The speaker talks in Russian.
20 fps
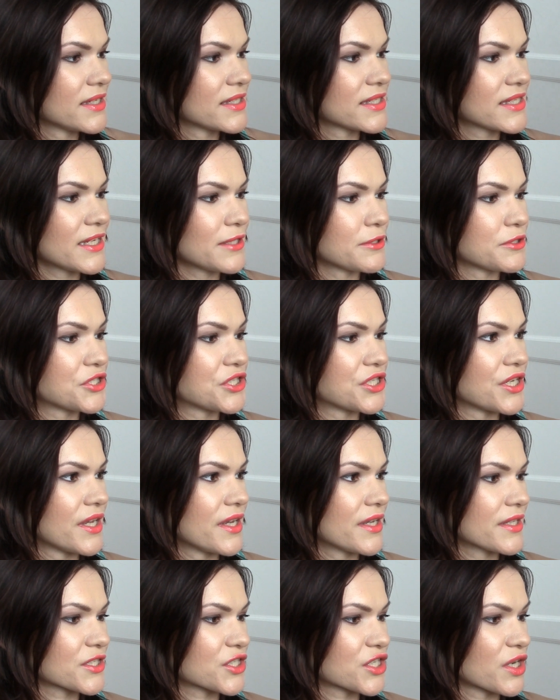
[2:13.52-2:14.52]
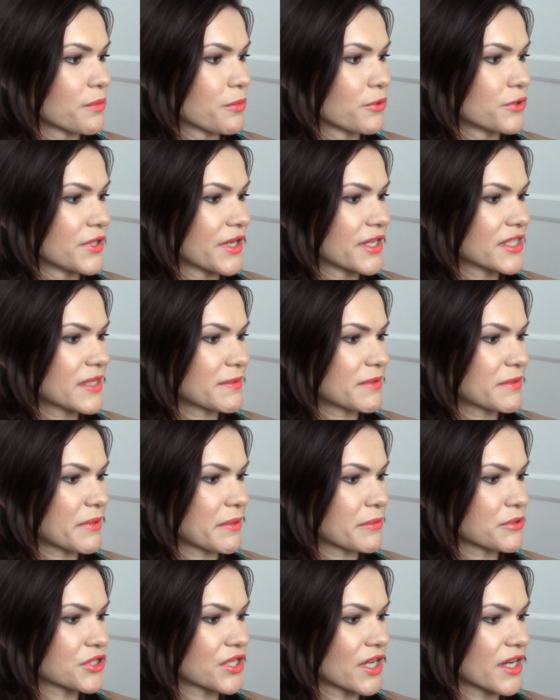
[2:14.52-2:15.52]
Следующее – это шампунь. Рецепты
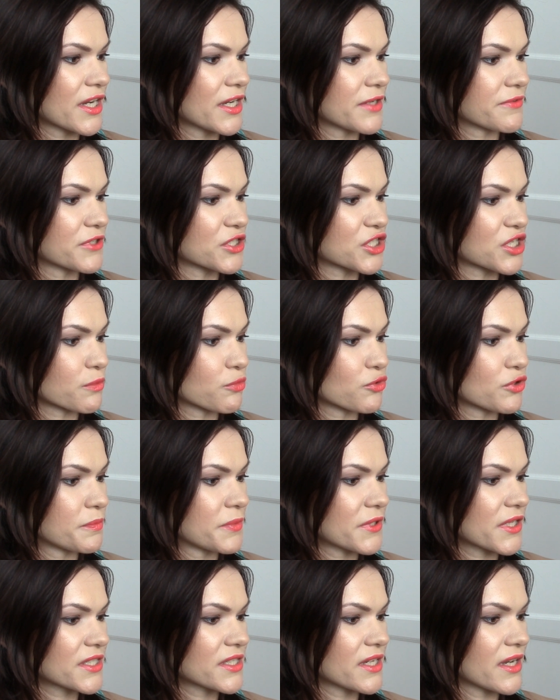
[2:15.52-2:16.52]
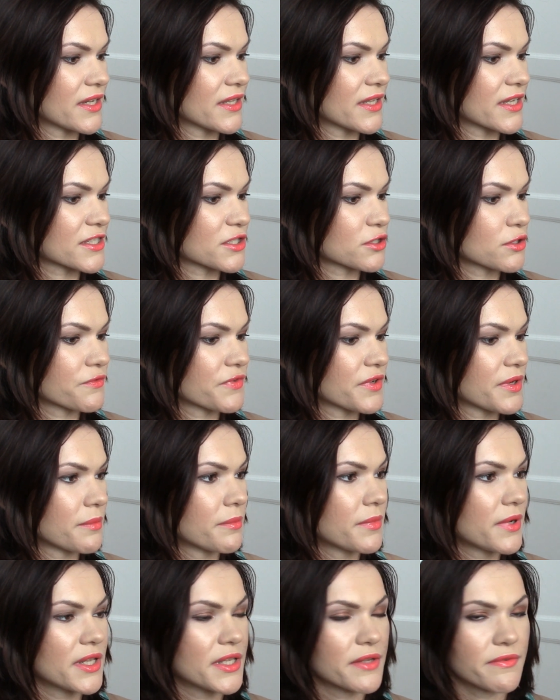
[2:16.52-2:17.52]
бабушки Агафьи. Шампунь питательный на основе
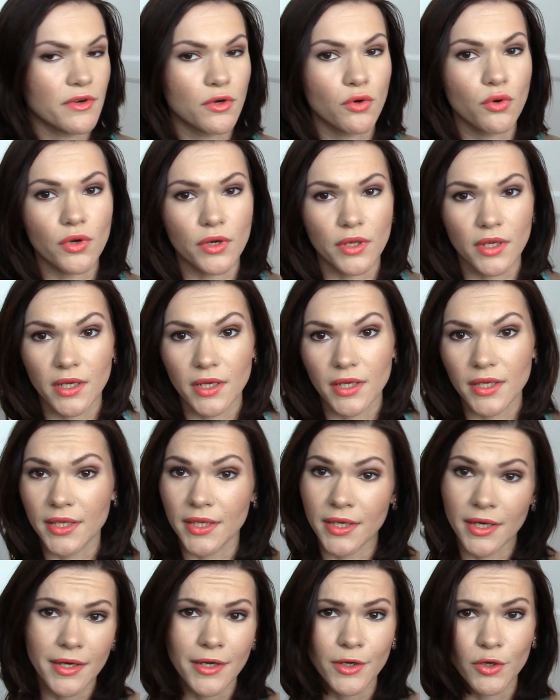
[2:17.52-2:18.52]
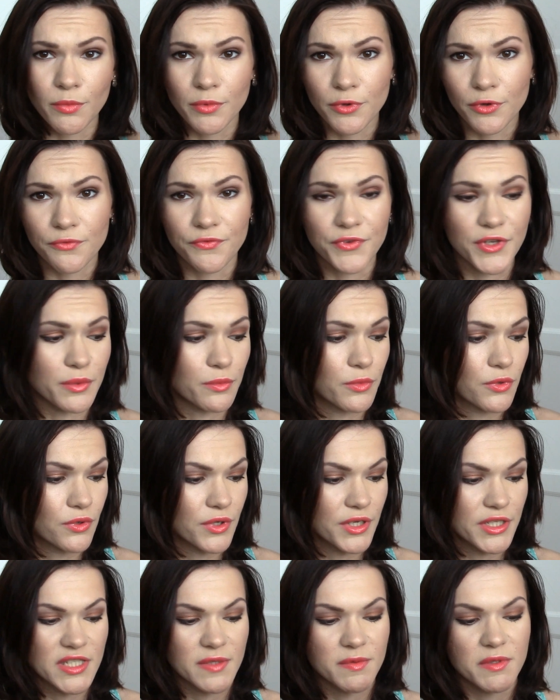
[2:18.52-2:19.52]
мыльного корня. Я люблю фирму
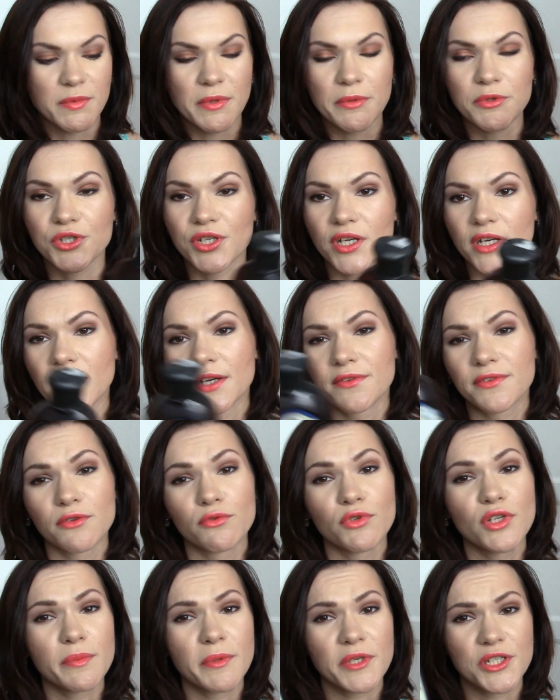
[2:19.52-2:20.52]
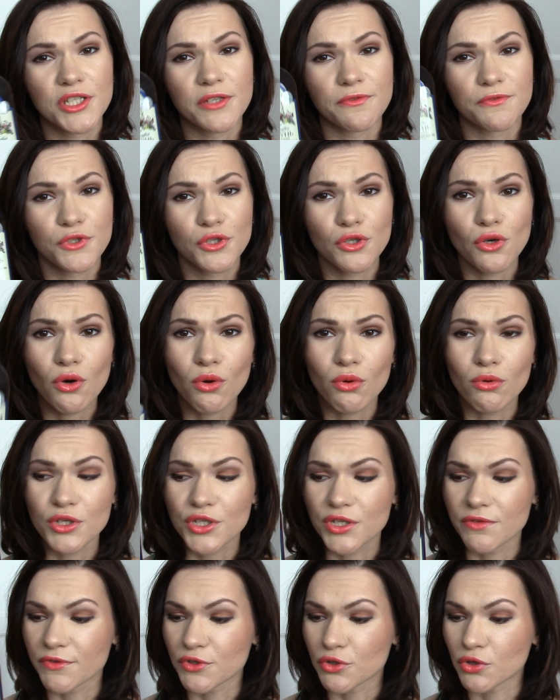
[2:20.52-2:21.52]
рецепты бабушки Агафьи. У них почти все
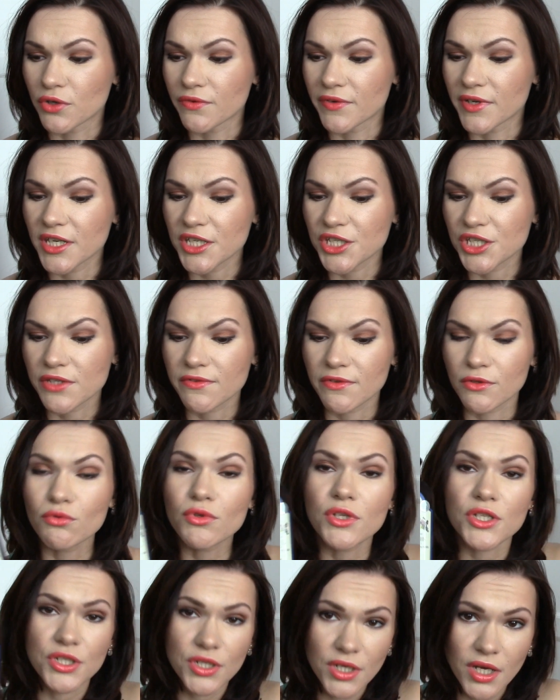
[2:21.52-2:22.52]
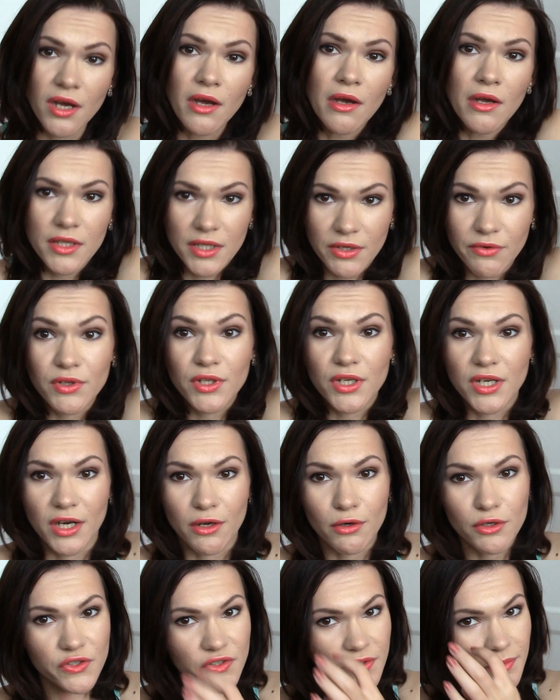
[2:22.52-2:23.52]
очень высокого качества, ну точнее, довольно
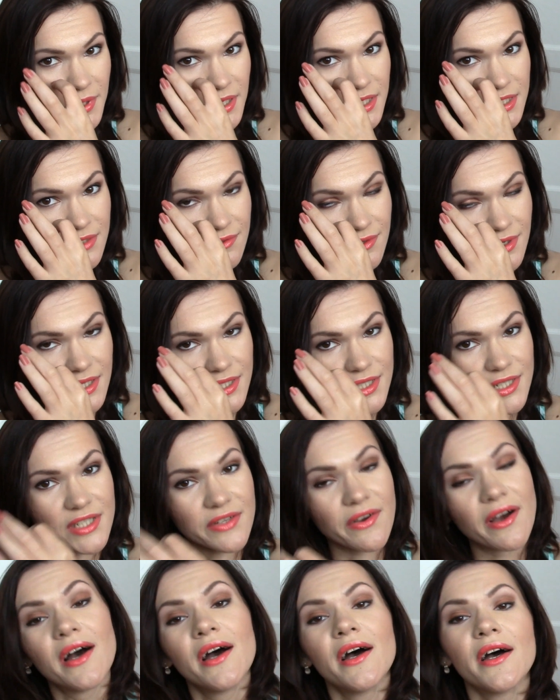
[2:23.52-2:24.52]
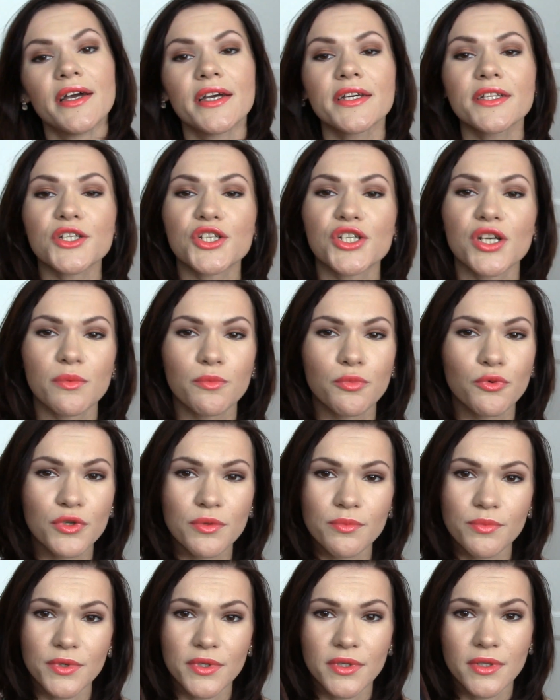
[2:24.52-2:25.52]
хорошего и приличного качества. Этот шампунь
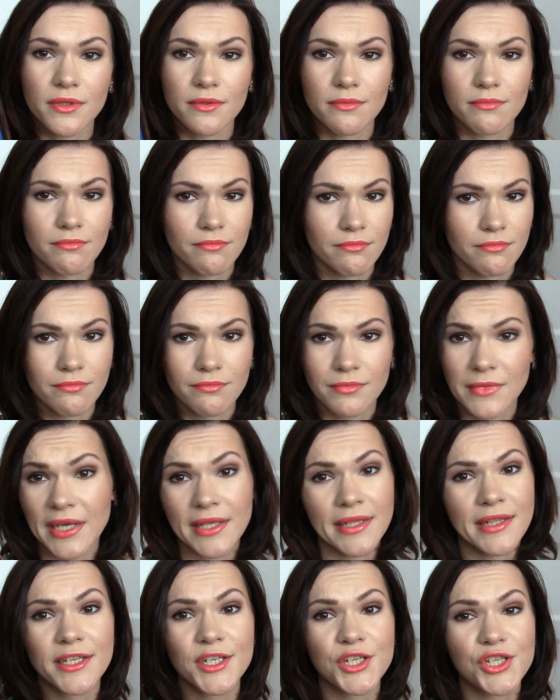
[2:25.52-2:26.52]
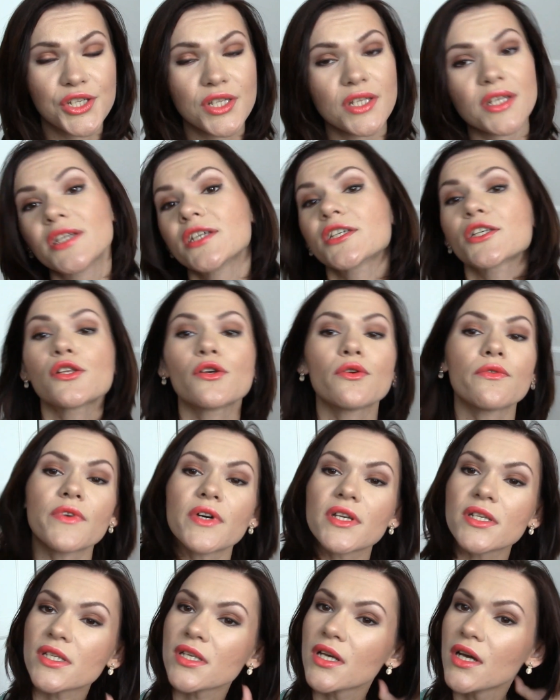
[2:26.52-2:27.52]
был отличный. Если у
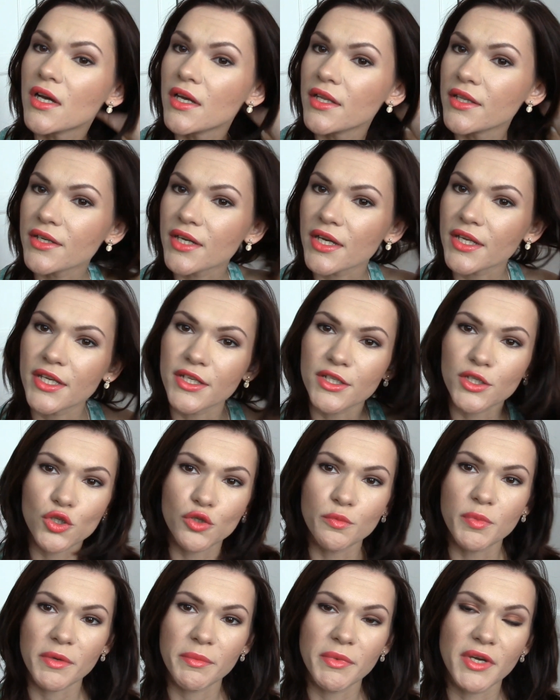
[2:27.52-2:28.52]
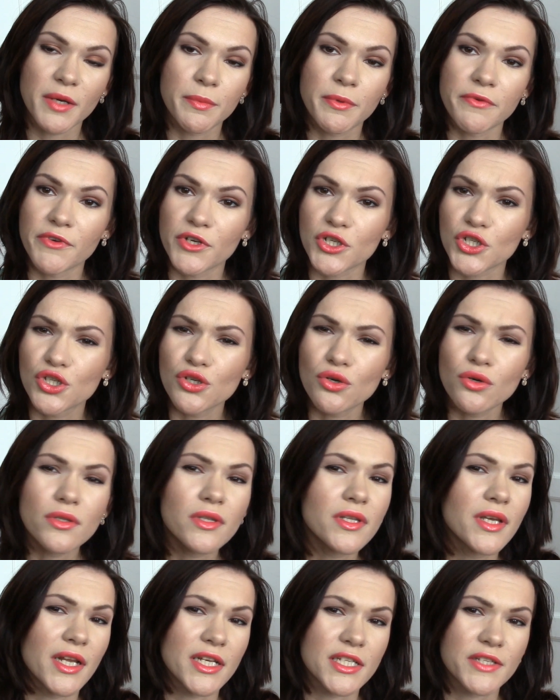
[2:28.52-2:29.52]
вас не какие-то супер-мега
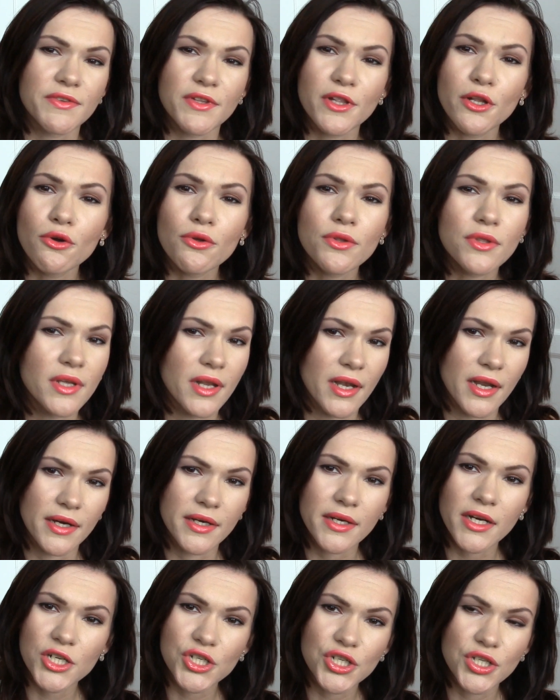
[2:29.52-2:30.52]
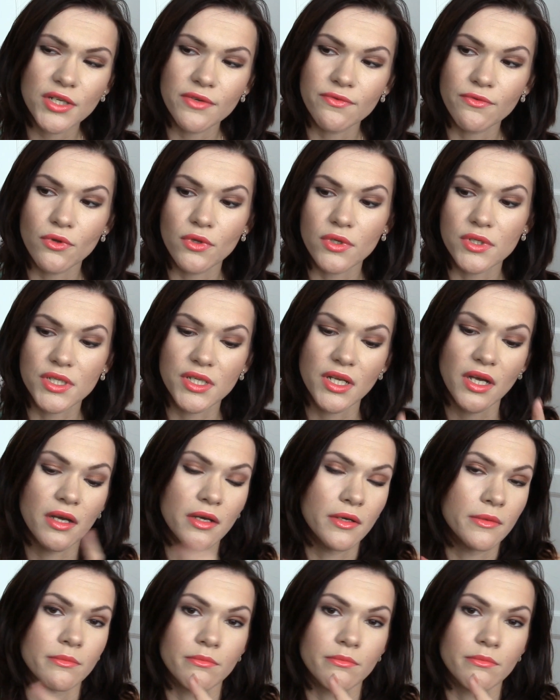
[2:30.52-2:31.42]
поврежденные или осветленные, или окрашенные волосы,